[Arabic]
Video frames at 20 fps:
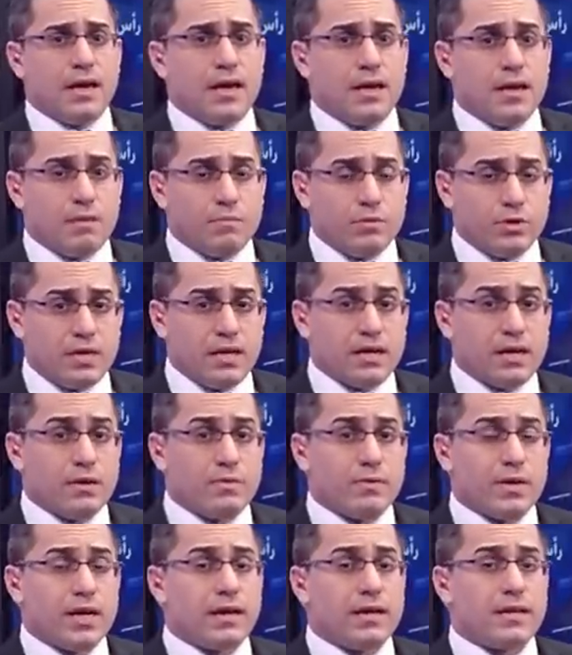آه، مدير
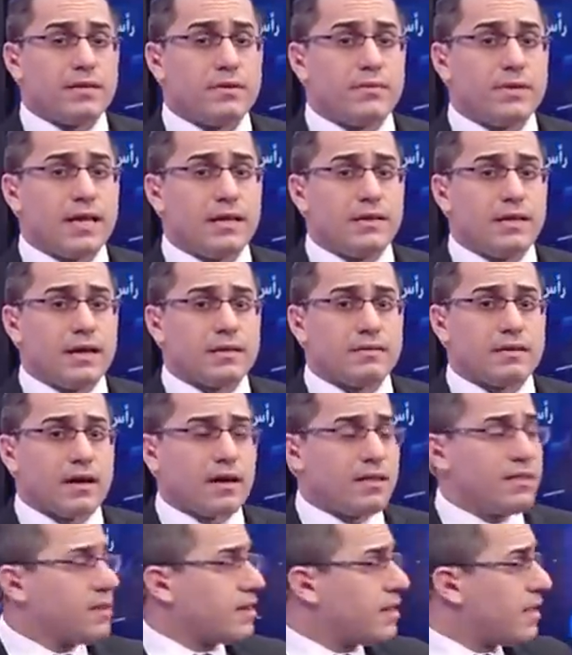الوكالة الدولية
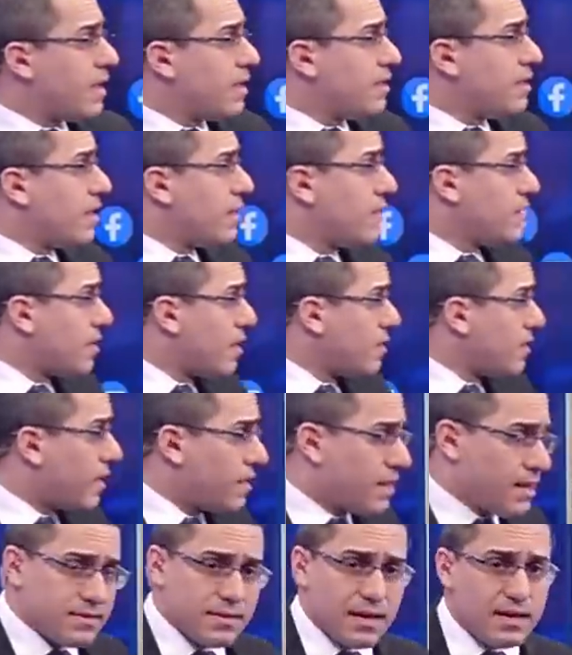للطاقة الذرية إلى إيران
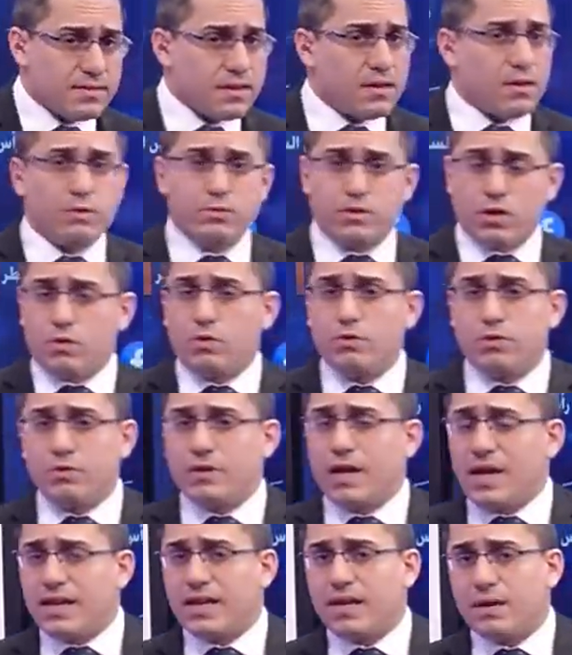على أساس أنه تكون
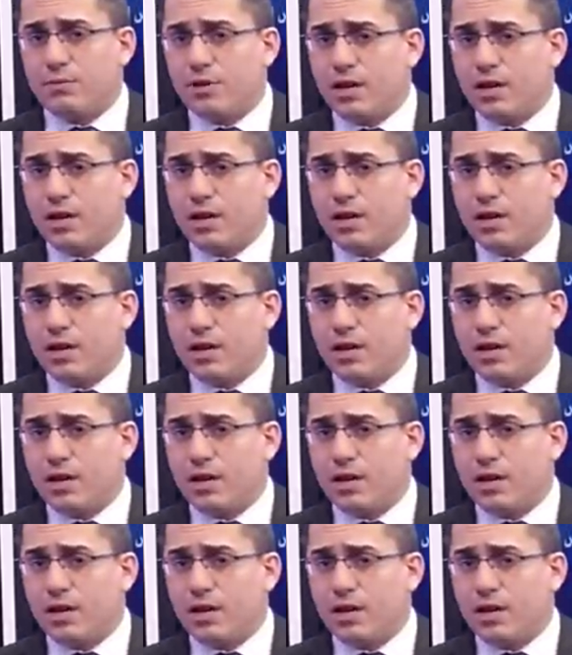هنالك